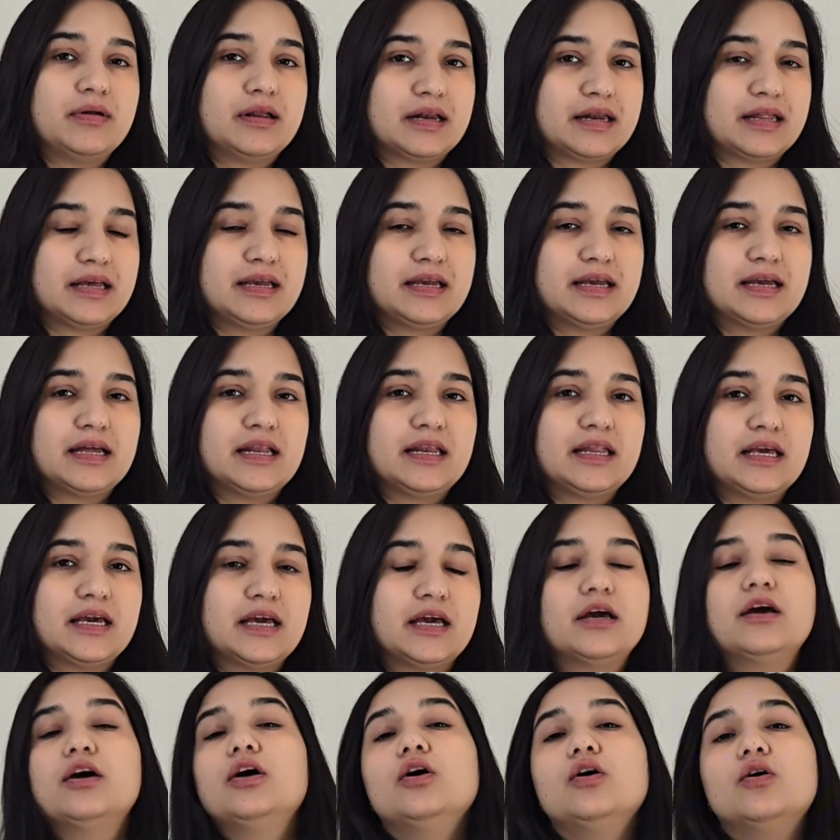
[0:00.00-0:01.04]
बिल्डिंग के लिए
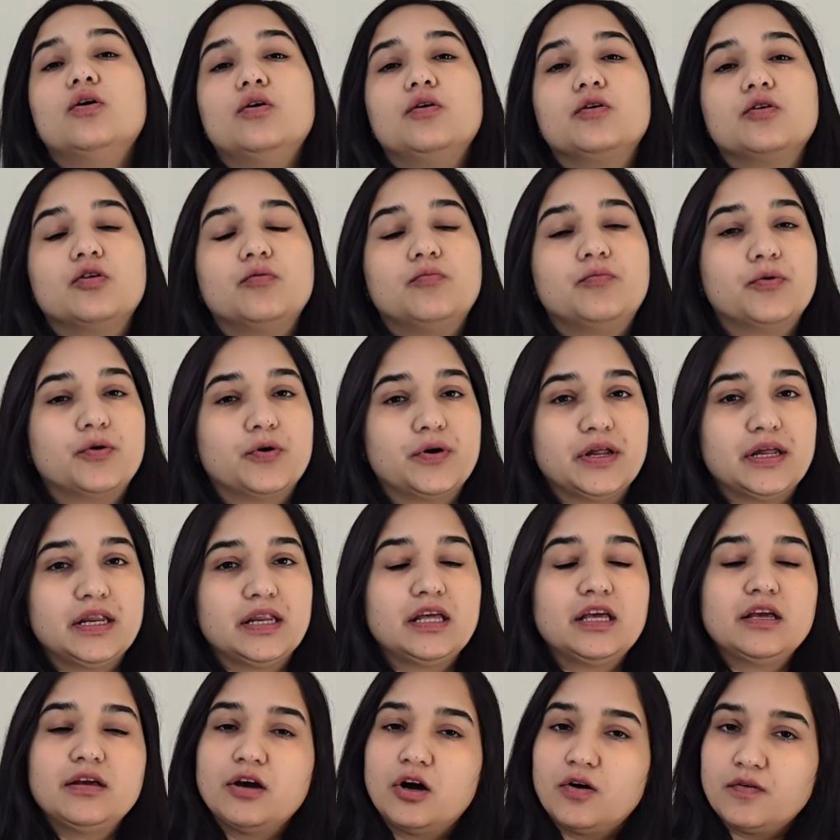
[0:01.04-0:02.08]
उनको प्रोटीन
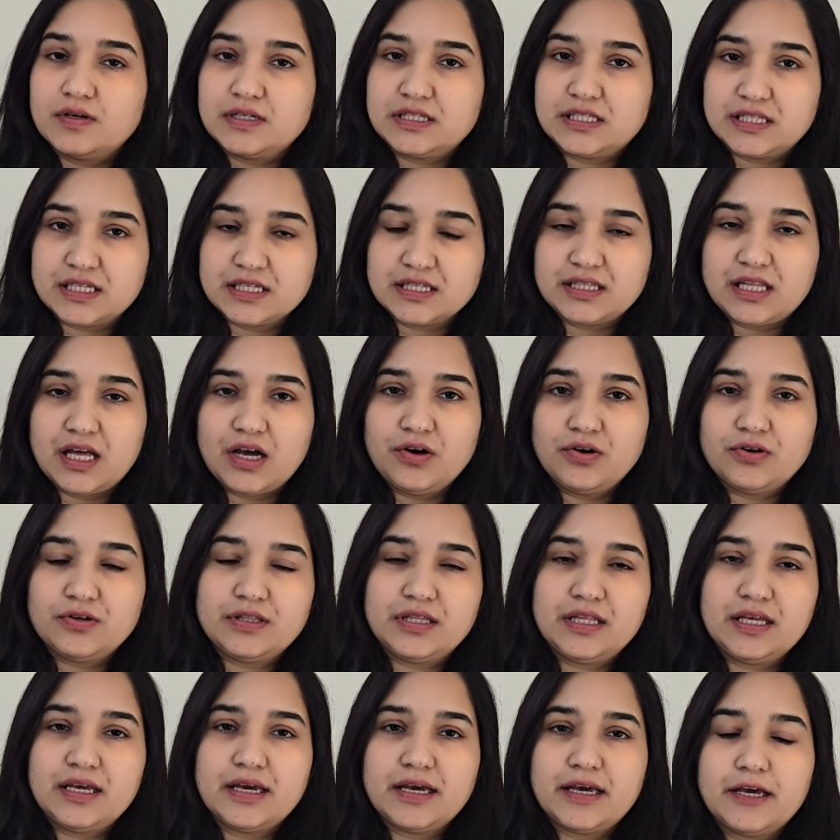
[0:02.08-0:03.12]
की आवश्यकता
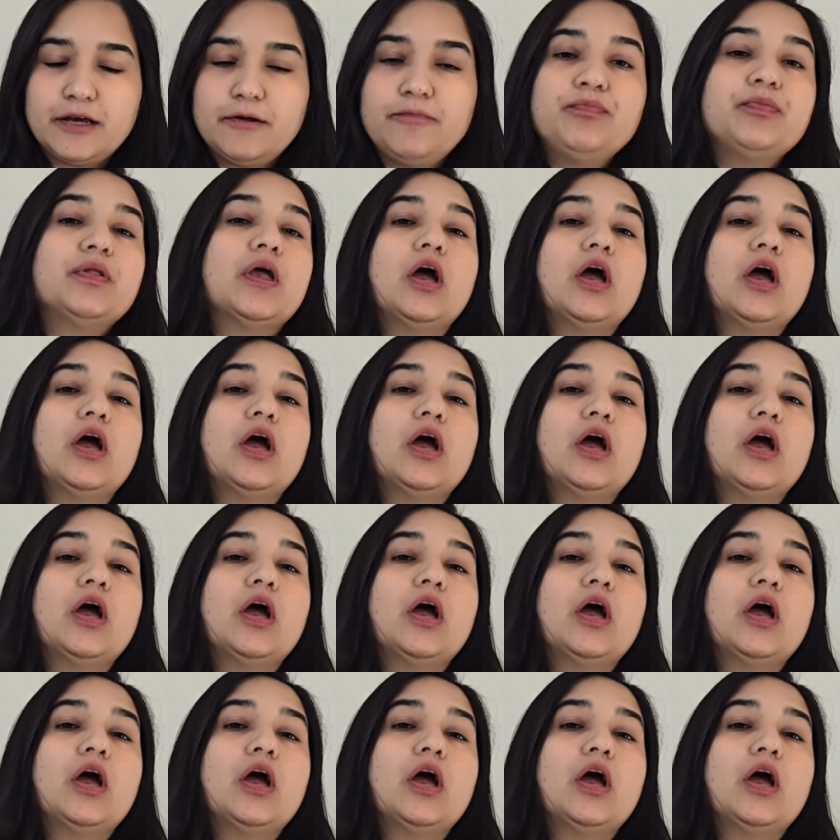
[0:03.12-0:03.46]
होती है